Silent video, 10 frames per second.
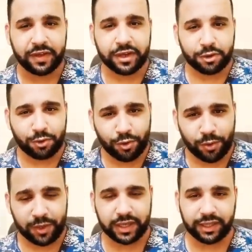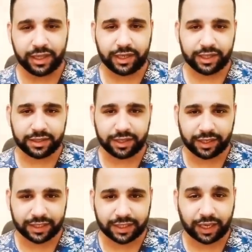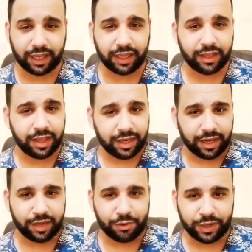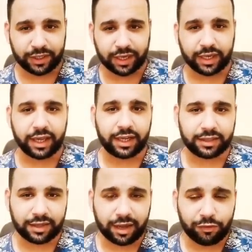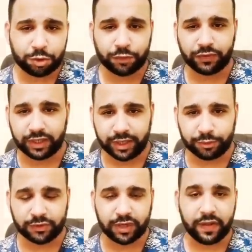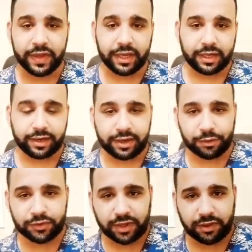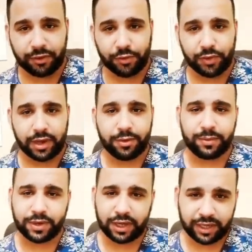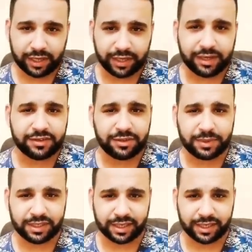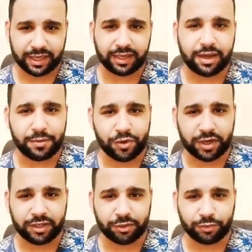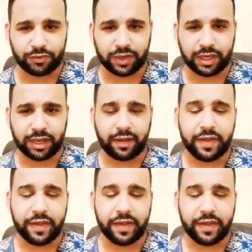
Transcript: كل ده يندرج تحت عنوان الخيانة تعالوا نشوف الجوزاء الجوزاء رجل أو امرأة لا لازم يضايقك اه ممكن يردها لك